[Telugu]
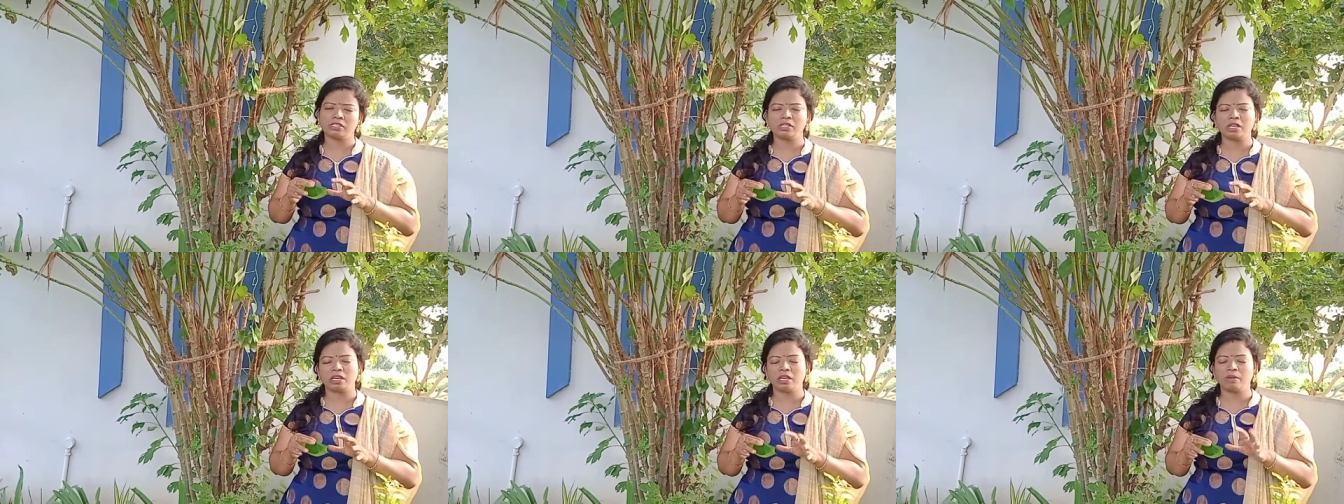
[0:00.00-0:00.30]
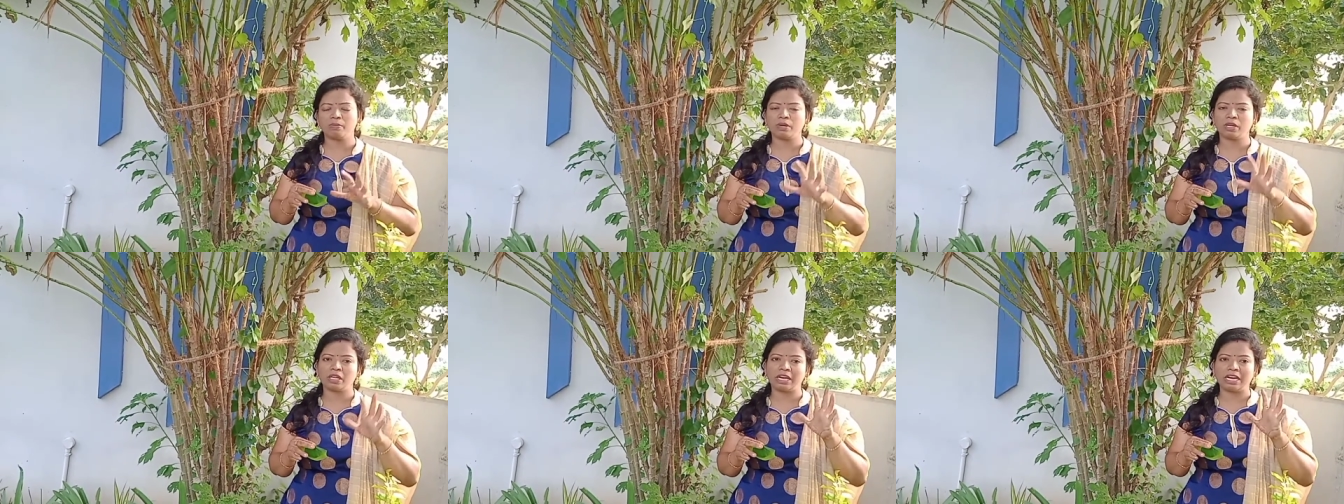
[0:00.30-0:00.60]
చేసి
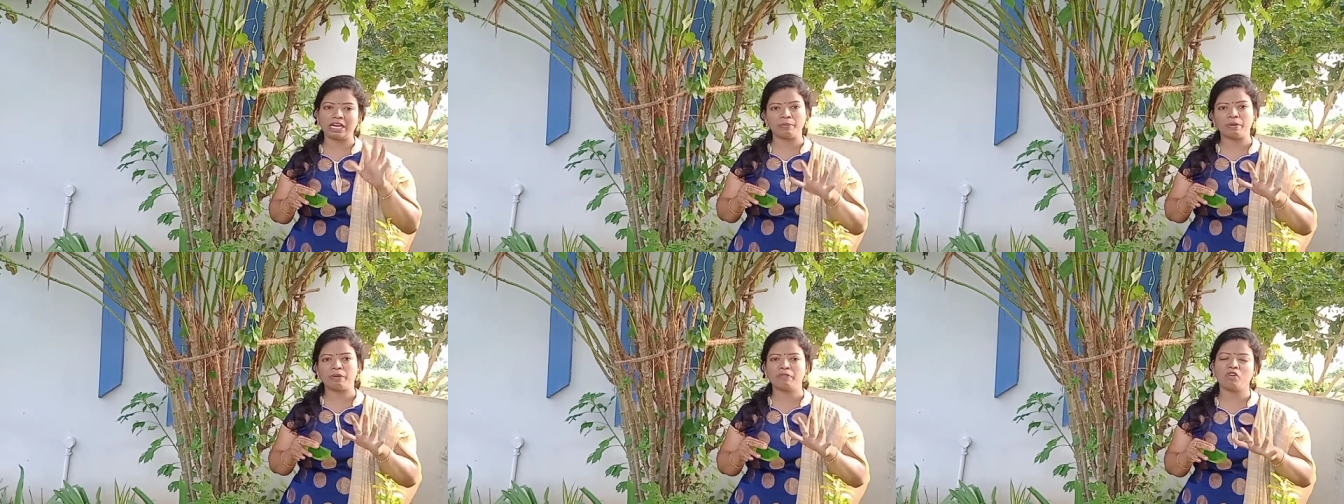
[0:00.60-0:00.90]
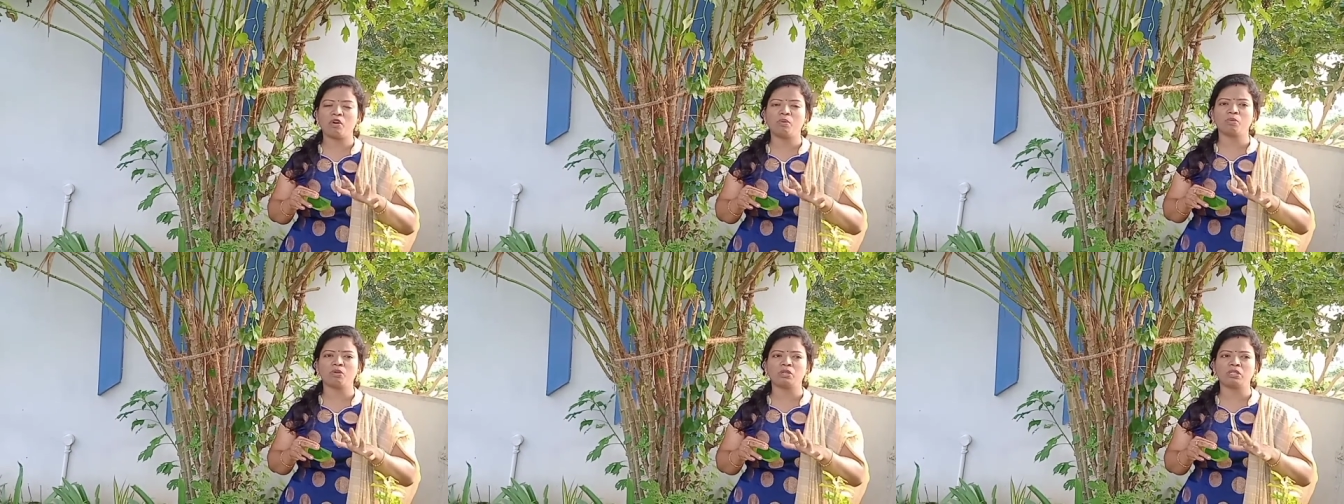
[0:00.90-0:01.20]
అన్నీ మనకి
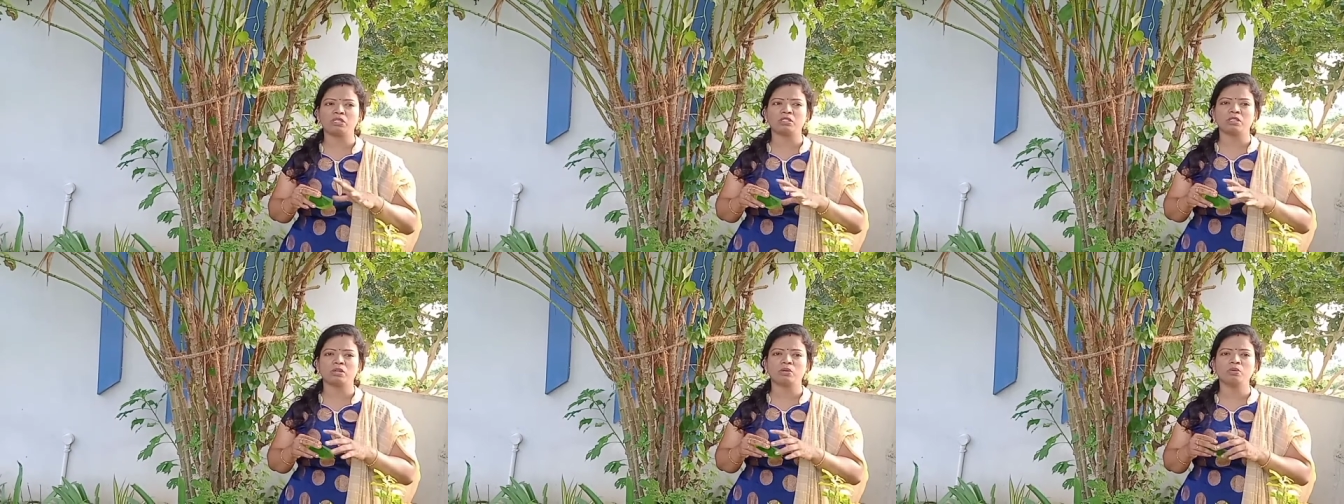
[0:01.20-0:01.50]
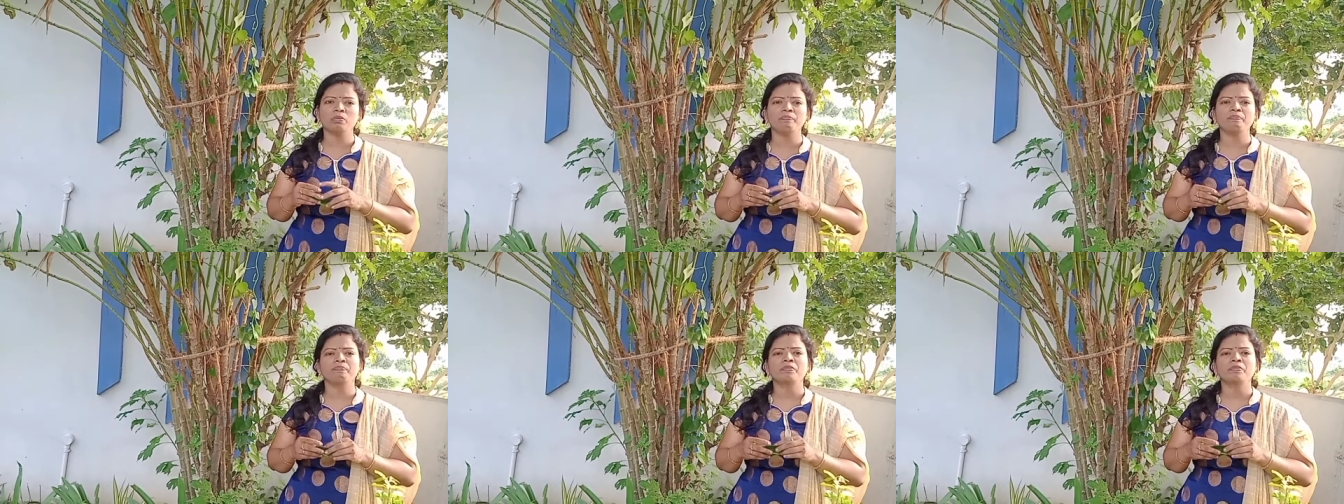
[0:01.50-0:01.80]
రెడీమేడ్ ఫామ్లో
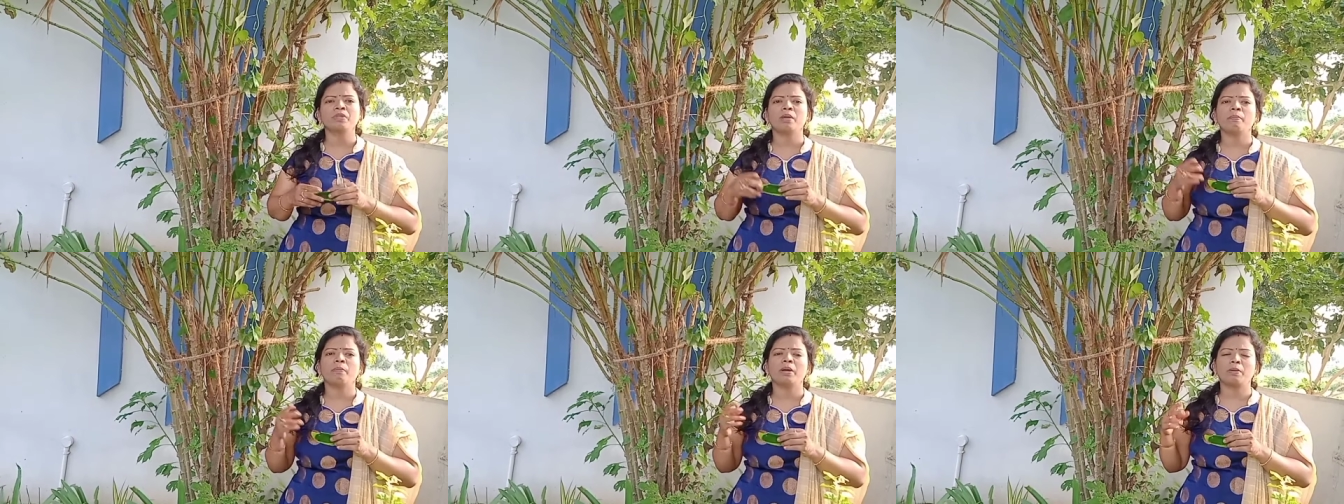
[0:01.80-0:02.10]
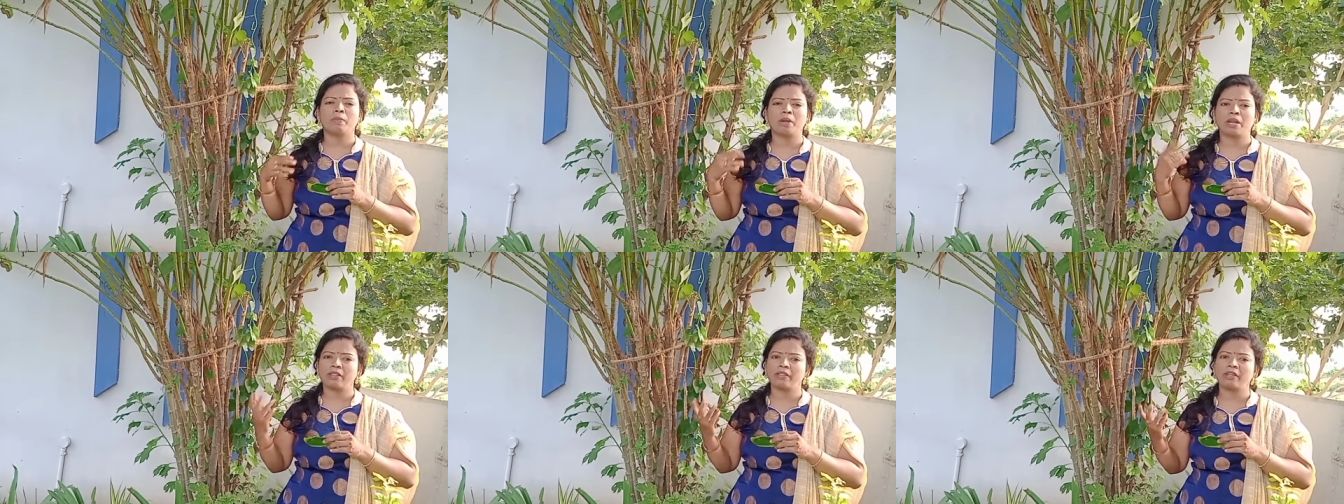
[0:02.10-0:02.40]
ఇస్తారు
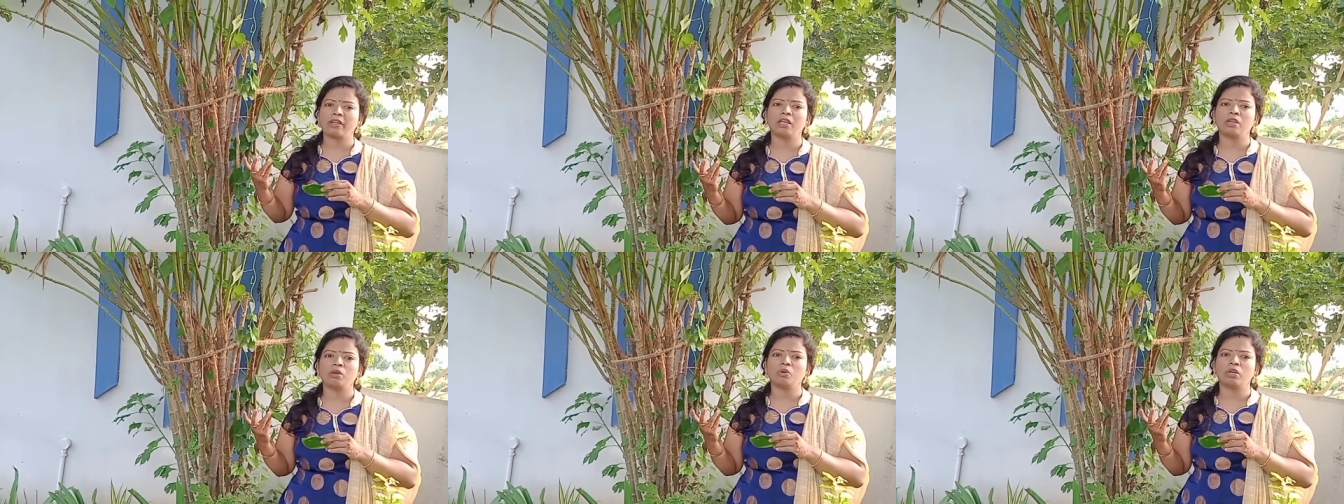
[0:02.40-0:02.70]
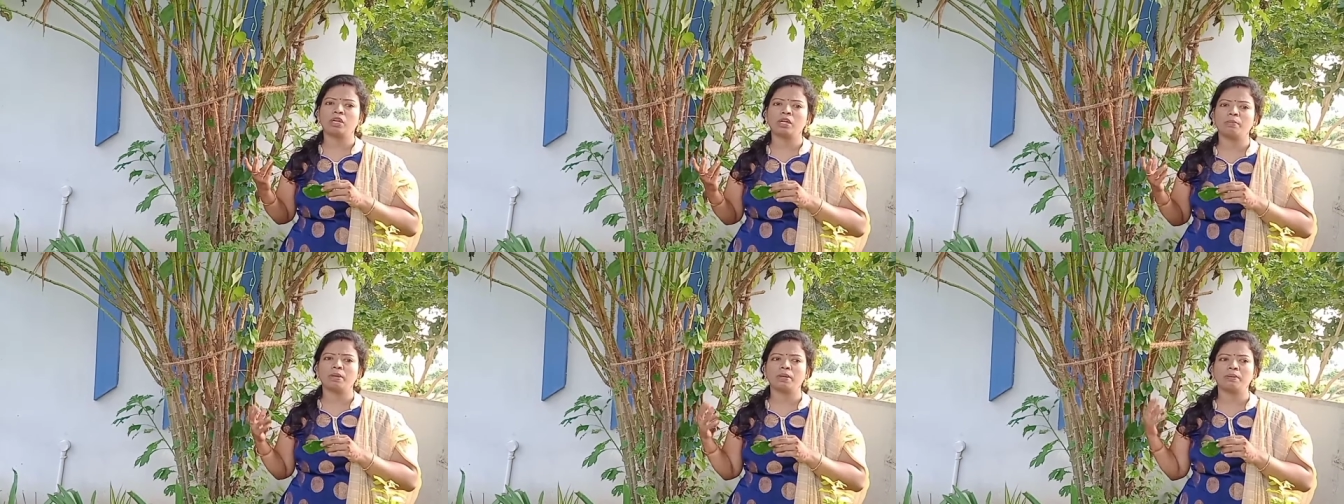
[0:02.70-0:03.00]
బట్ మన దగ్గర
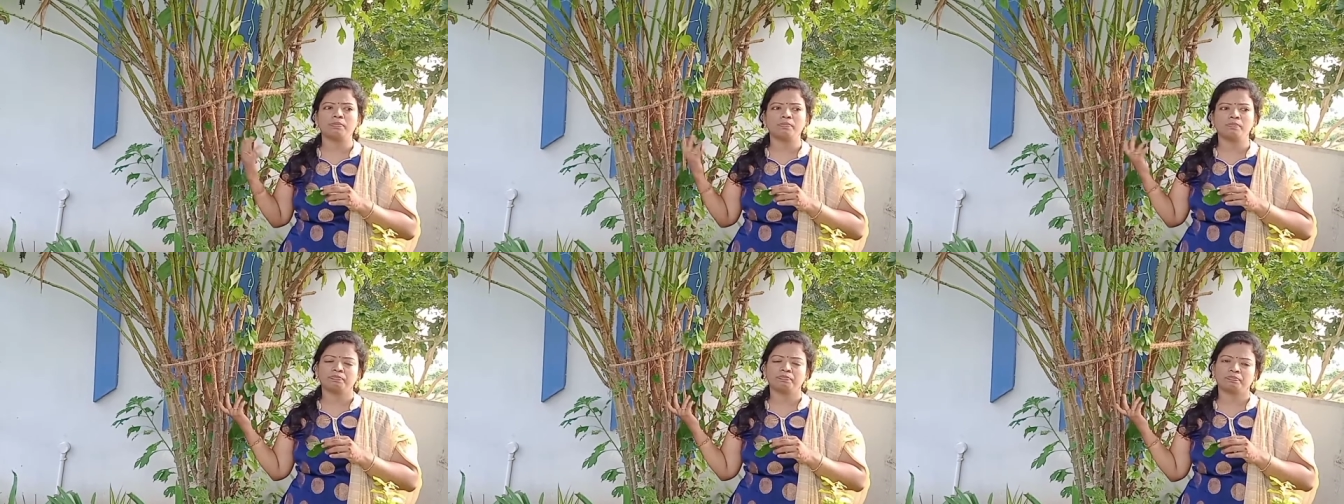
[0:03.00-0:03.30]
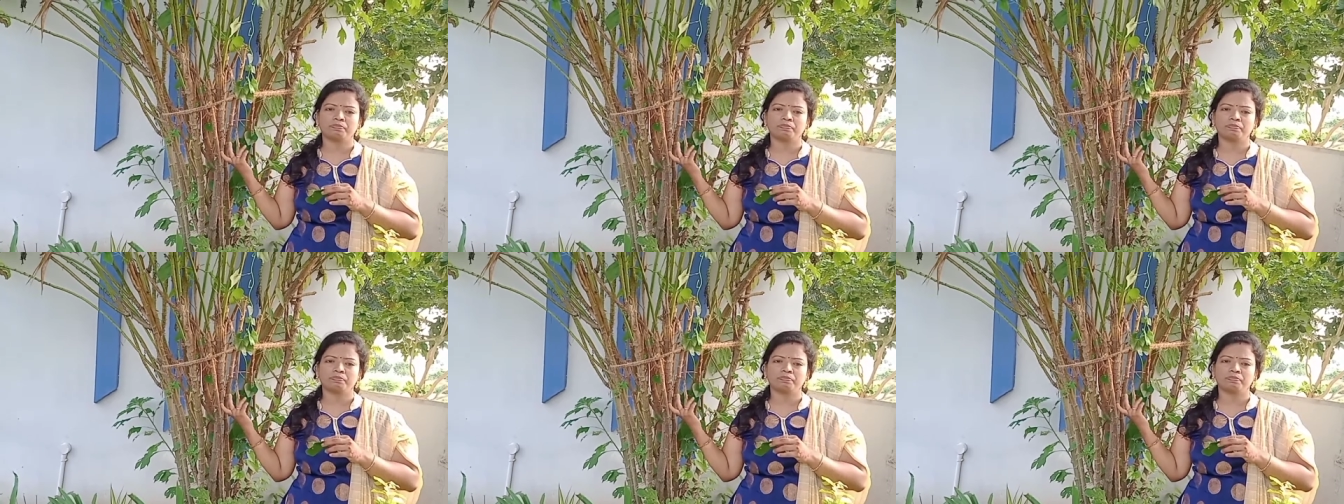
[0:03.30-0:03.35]
ఉంటే మనం